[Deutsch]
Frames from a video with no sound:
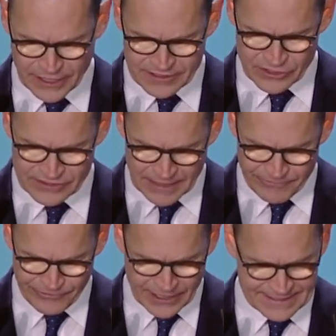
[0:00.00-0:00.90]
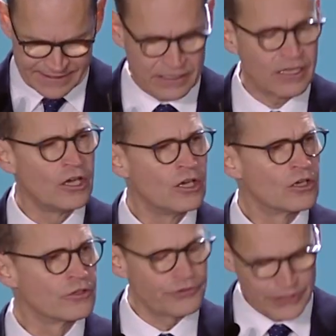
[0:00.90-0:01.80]
für das Zusammenwachsen
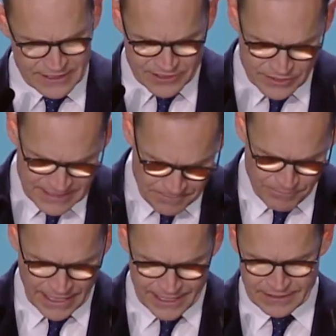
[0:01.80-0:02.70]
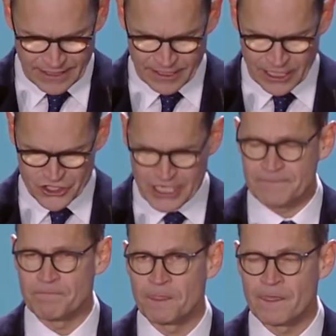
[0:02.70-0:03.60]
und für den Zusammenhalt
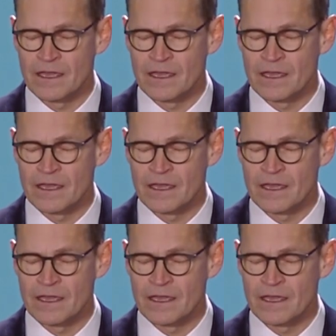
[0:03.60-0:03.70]
engagieren,